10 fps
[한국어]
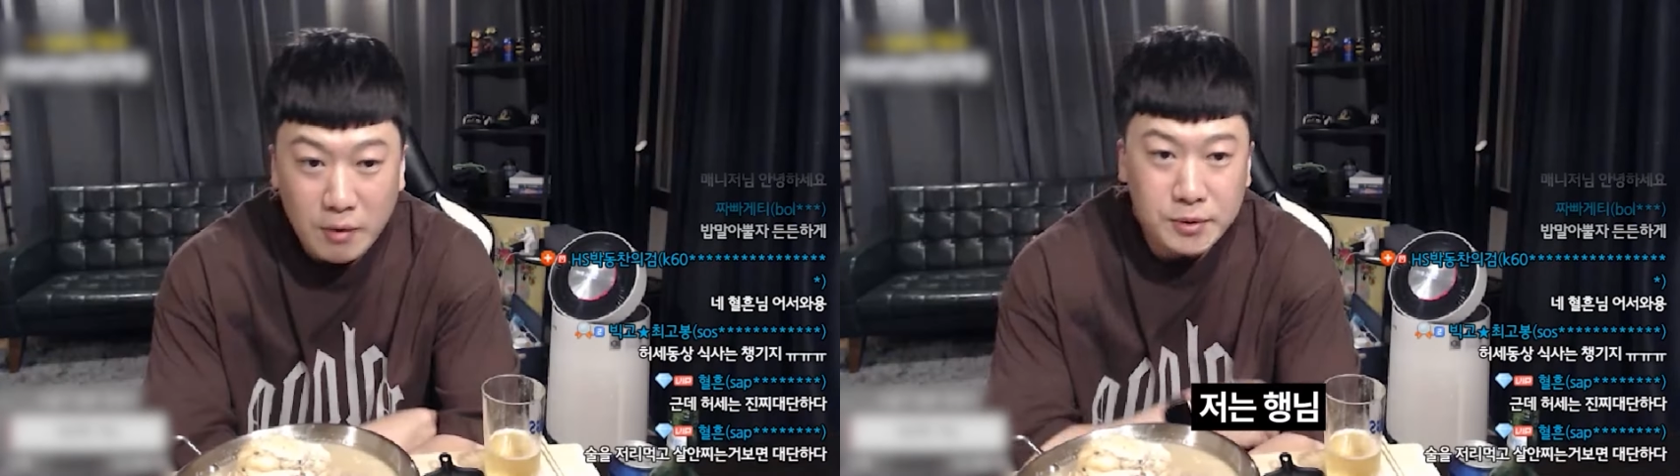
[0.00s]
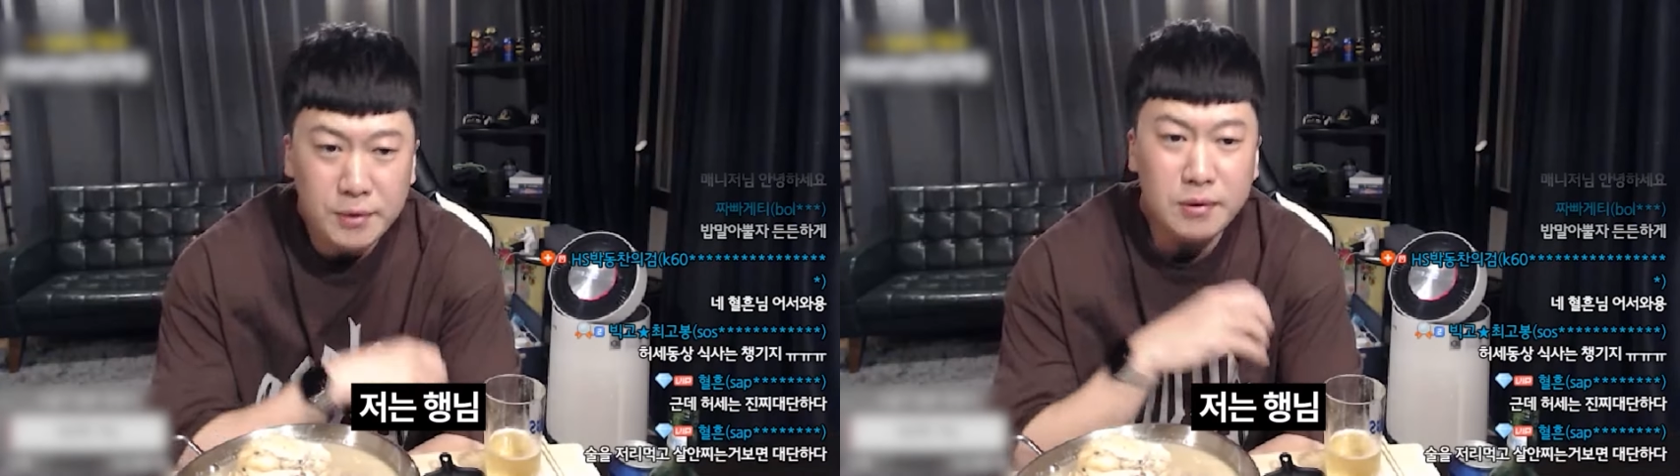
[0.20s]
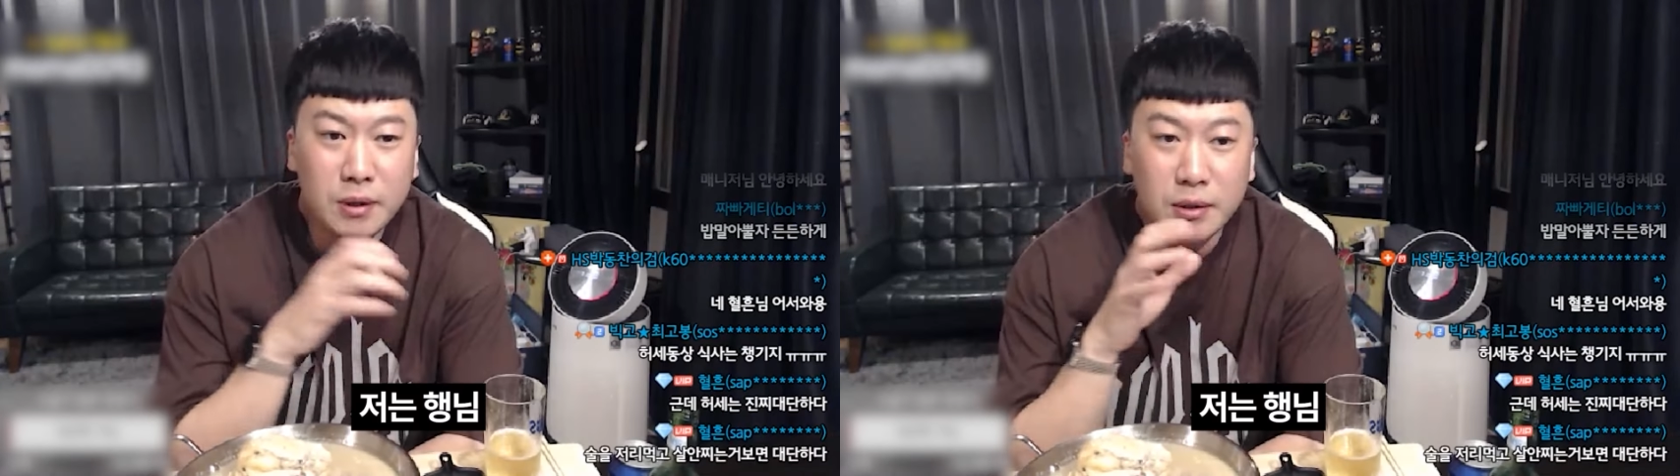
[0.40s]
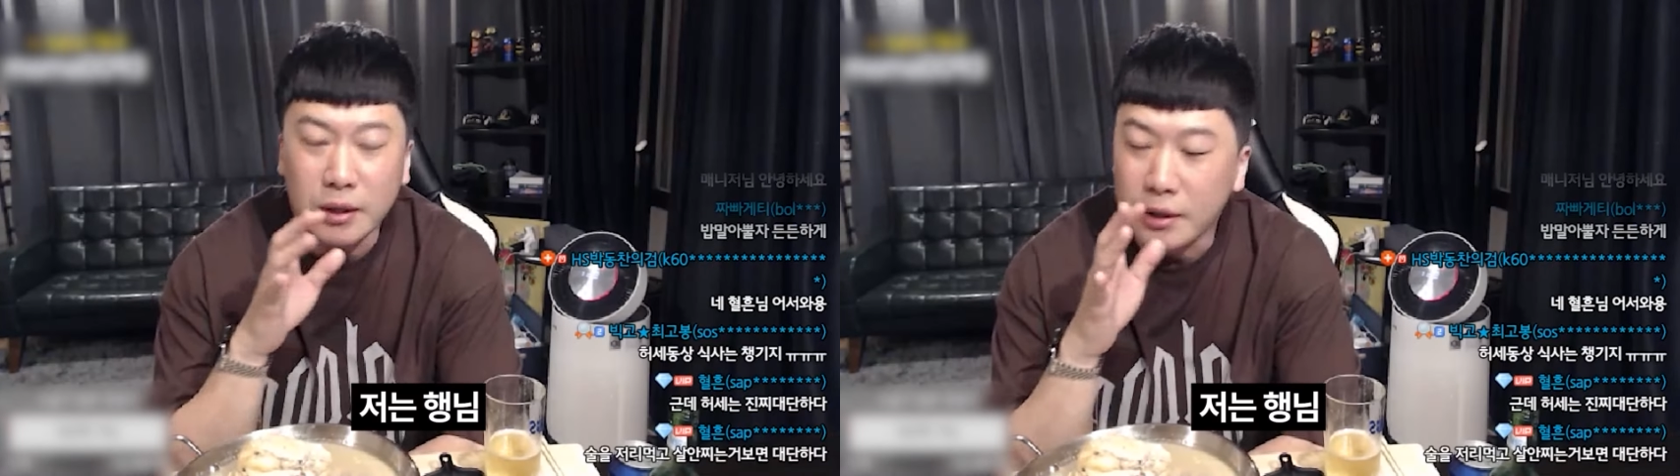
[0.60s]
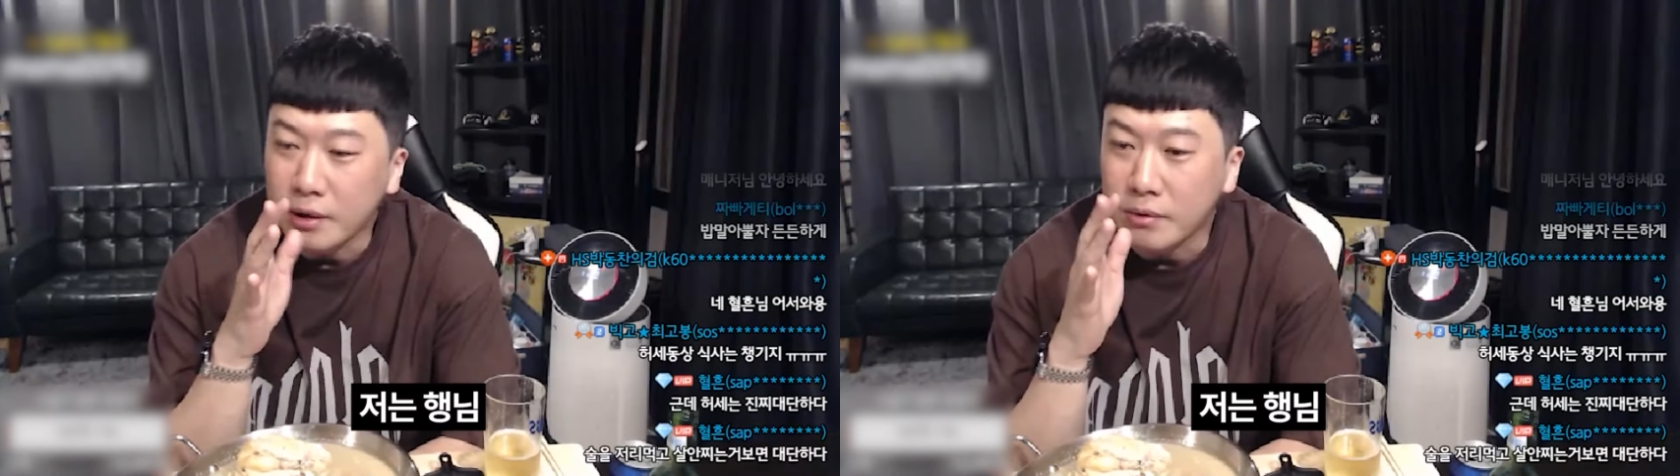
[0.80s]
저는
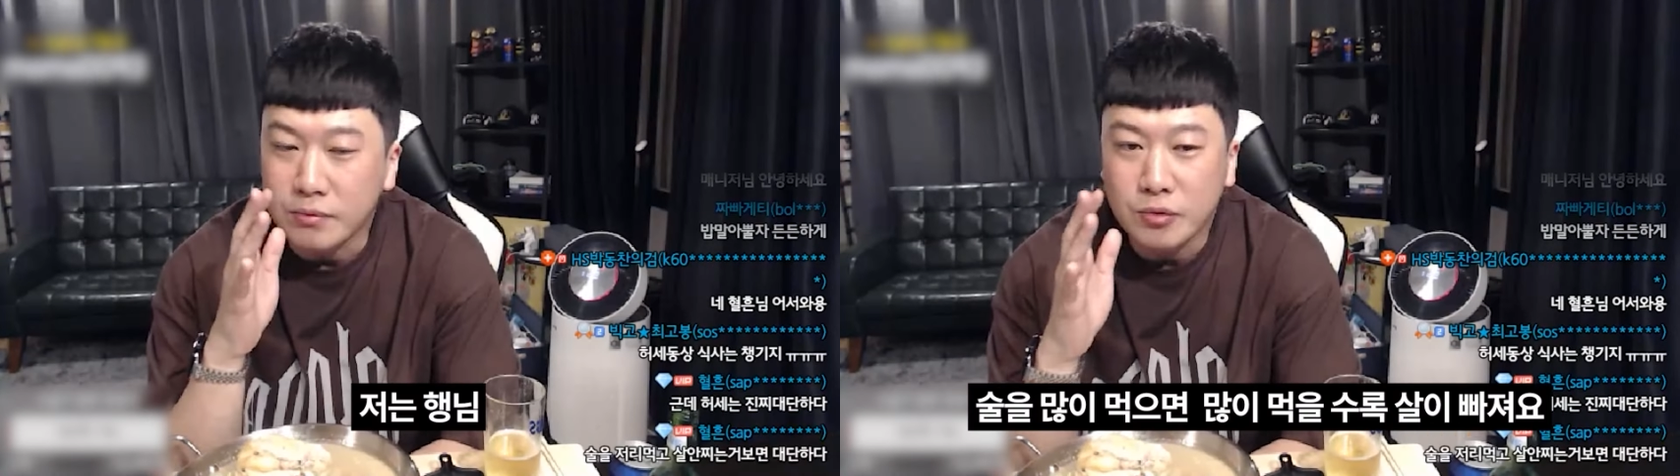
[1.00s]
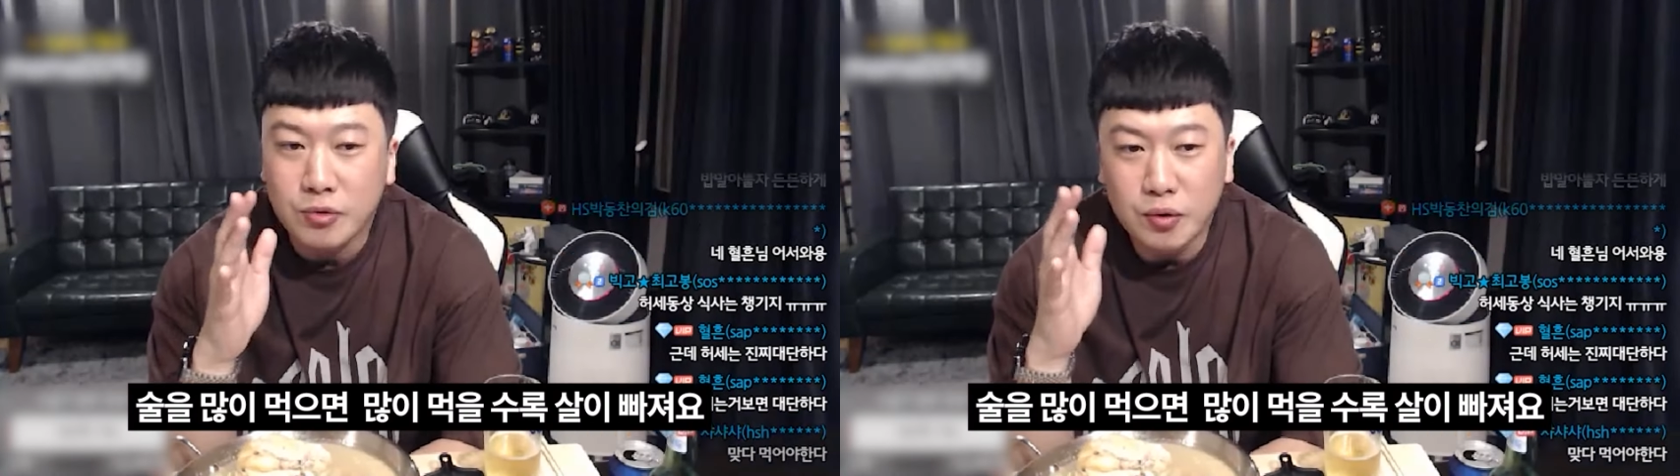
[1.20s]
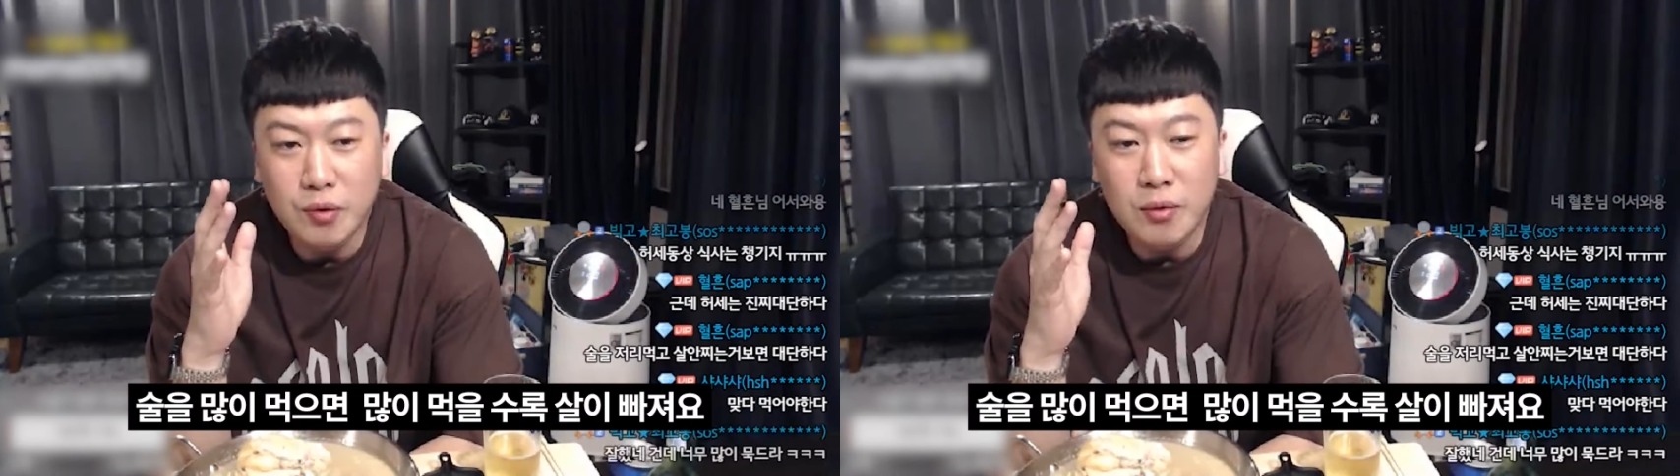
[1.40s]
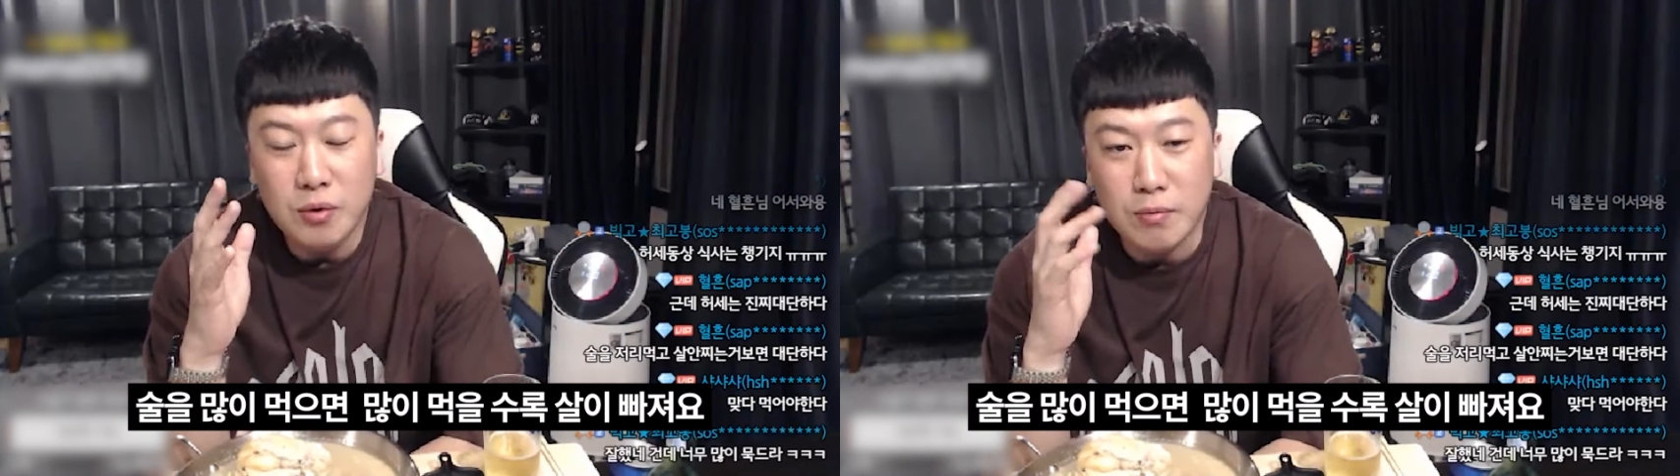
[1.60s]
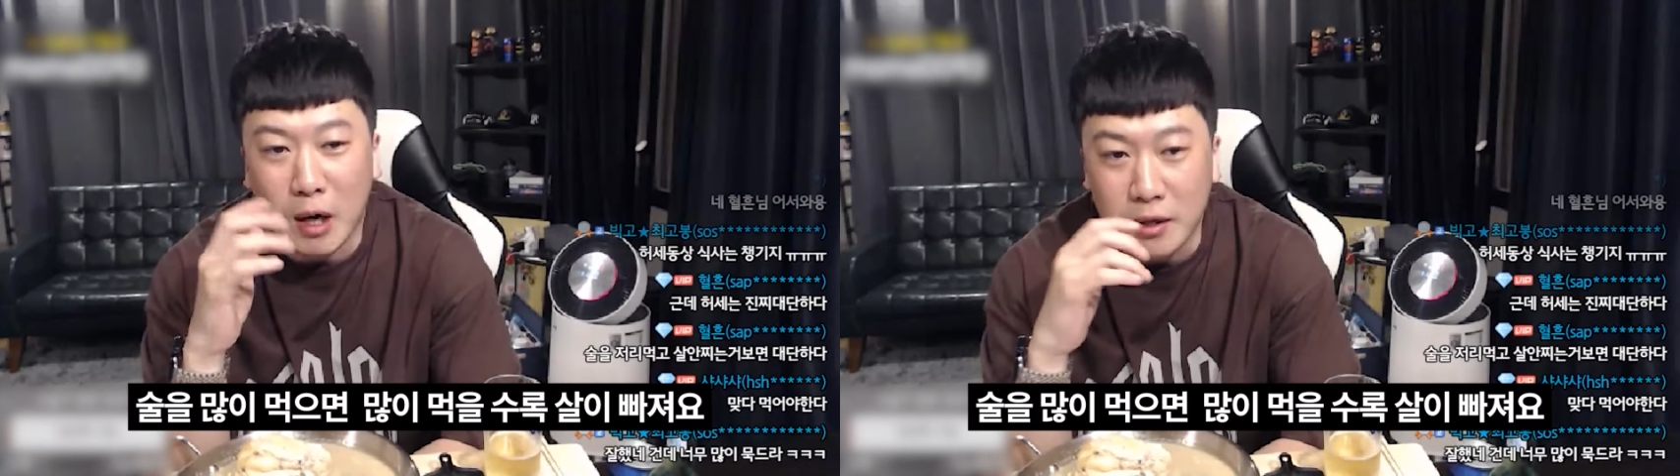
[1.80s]
형이
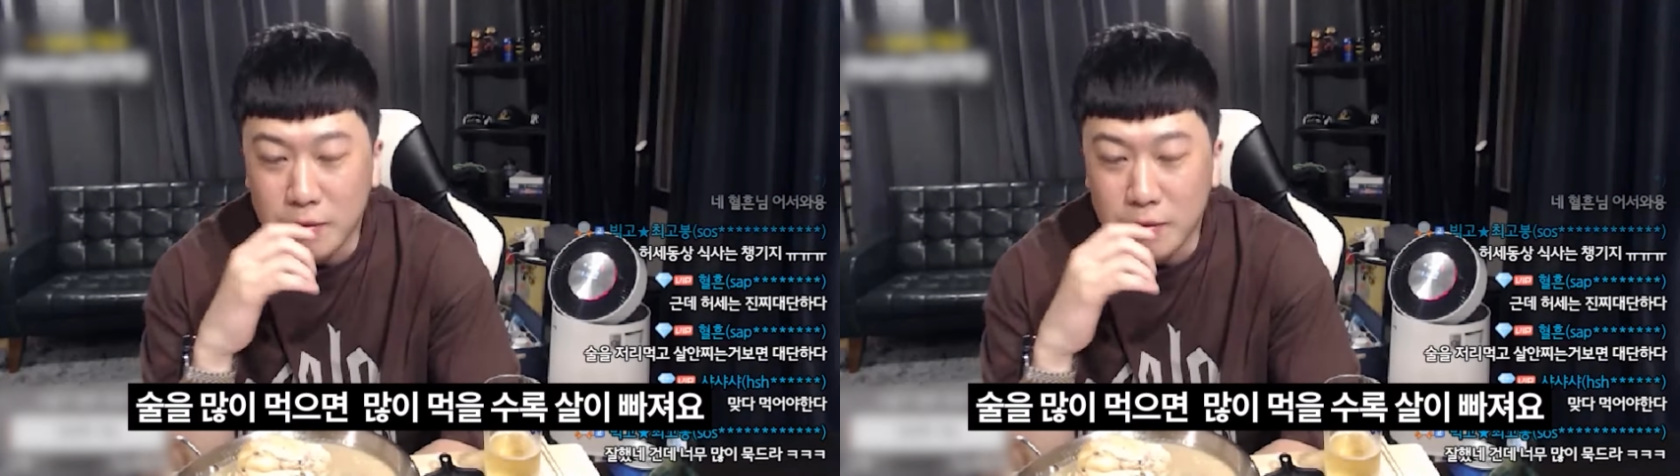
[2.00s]
술을 많이